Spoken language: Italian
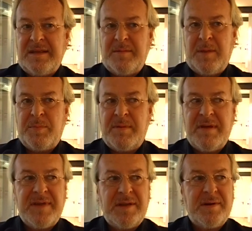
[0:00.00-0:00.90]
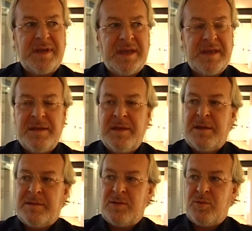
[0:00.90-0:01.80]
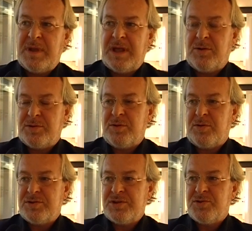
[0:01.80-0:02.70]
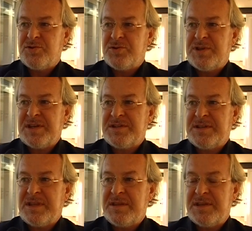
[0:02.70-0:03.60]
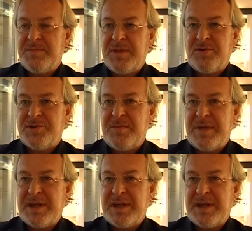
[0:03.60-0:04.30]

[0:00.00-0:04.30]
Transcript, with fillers: Il, il problema è vero è che dal 2008 ad oggi sono successe tantissime cose nel